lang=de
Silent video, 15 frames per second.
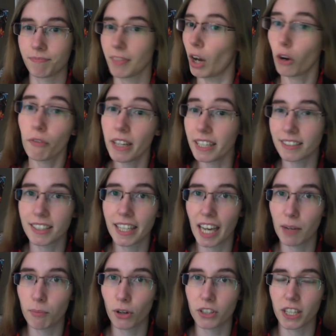auch wenn das hier
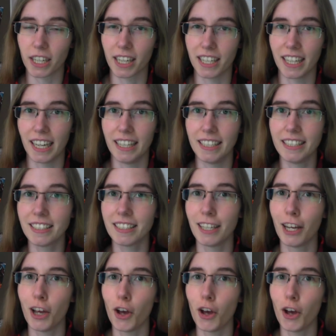kein Potter-Kanal ist,